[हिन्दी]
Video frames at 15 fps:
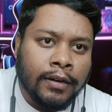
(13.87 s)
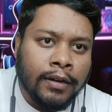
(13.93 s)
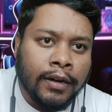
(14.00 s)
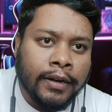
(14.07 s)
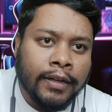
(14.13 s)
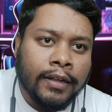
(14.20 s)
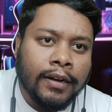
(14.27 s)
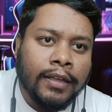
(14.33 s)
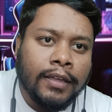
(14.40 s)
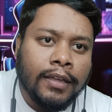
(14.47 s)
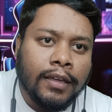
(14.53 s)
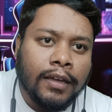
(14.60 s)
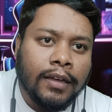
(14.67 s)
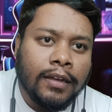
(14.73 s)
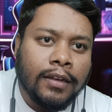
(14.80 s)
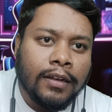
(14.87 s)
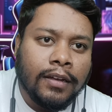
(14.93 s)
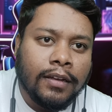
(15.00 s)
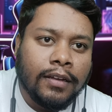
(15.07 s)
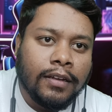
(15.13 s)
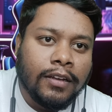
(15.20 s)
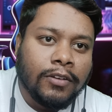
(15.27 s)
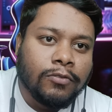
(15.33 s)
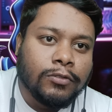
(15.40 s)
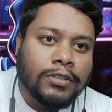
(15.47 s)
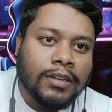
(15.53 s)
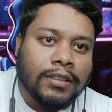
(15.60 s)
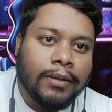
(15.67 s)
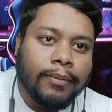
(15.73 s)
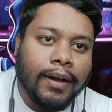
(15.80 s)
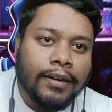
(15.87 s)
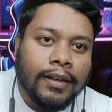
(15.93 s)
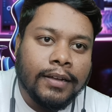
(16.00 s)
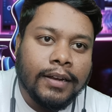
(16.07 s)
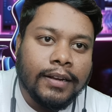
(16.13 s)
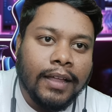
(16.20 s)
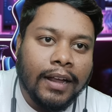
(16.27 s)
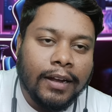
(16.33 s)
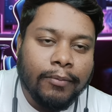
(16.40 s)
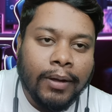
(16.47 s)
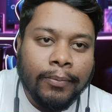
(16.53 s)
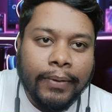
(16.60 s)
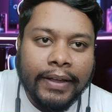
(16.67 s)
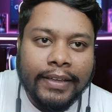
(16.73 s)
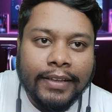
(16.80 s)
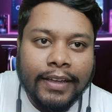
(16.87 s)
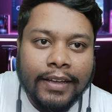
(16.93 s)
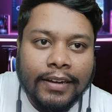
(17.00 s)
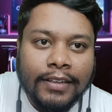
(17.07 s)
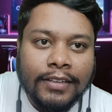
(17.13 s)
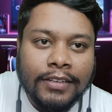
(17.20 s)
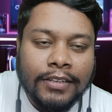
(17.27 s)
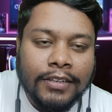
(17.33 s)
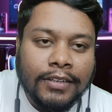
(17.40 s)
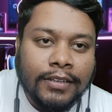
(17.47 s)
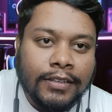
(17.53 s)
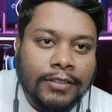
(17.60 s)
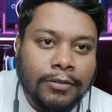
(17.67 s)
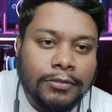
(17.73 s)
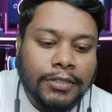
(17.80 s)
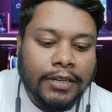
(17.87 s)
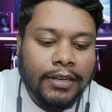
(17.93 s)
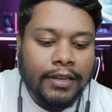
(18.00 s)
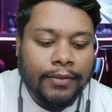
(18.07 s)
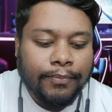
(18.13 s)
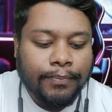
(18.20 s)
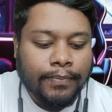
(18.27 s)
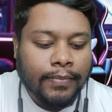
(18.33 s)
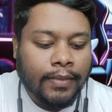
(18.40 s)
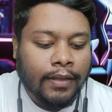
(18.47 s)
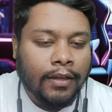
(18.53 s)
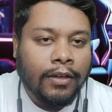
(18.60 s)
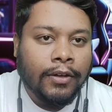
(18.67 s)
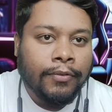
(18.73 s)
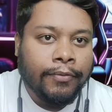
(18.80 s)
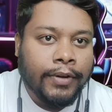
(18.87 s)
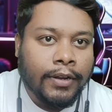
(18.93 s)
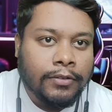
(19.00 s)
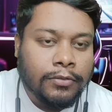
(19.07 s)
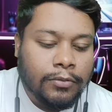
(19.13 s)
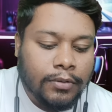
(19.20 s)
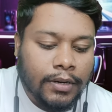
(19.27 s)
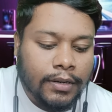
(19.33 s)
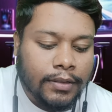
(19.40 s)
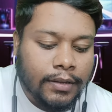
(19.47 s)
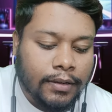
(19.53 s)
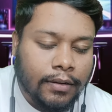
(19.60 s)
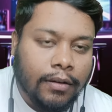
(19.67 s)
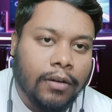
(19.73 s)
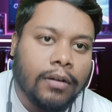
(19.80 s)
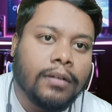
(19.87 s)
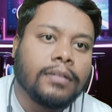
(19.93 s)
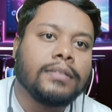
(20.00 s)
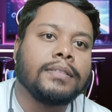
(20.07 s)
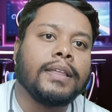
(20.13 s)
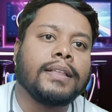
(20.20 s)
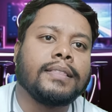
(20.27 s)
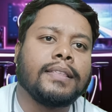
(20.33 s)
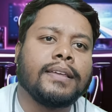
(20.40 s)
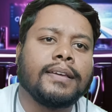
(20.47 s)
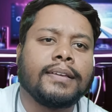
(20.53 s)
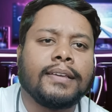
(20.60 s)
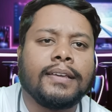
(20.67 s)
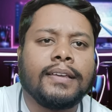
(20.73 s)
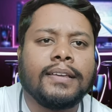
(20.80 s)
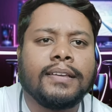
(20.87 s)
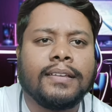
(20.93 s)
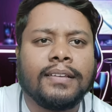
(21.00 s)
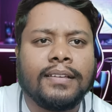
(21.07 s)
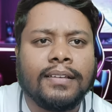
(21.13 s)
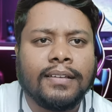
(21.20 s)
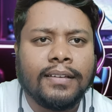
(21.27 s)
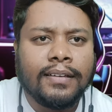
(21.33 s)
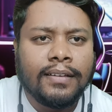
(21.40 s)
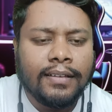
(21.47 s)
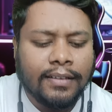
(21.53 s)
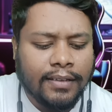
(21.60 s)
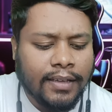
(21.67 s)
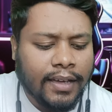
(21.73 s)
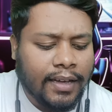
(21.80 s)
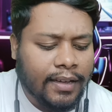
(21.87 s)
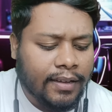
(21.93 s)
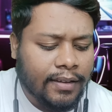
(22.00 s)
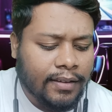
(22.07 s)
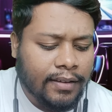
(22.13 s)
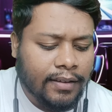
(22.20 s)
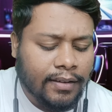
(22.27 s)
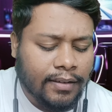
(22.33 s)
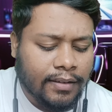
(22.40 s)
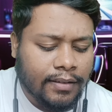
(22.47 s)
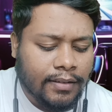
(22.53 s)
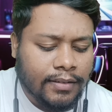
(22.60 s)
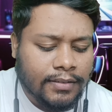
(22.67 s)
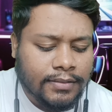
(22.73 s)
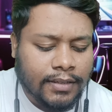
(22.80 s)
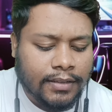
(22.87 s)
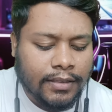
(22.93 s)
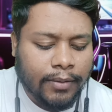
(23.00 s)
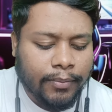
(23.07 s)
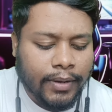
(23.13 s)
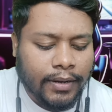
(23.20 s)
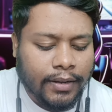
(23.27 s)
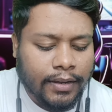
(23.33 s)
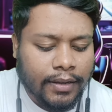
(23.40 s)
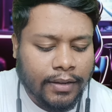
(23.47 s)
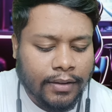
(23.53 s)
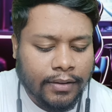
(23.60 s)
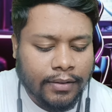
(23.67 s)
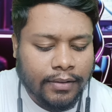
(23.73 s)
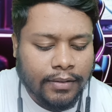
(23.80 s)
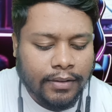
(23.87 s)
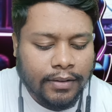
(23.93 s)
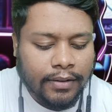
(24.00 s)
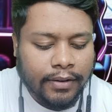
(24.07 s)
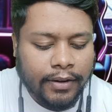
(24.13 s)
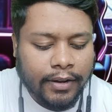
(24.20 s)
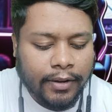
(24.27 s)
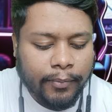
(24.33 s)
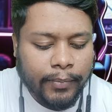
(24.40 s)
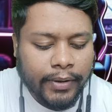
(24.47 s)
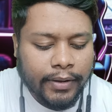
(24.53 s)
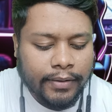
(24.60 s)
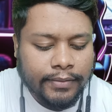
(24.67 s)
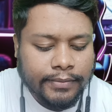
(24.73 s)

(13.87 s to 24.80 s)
लटक रही है वो शक्तिमान का किरदार निभा पाएंगे या नहीं तो चलिए वीडियो शुरू करते हैं और देखते हैं कि क्या है शक्तिमान के रिटर्न में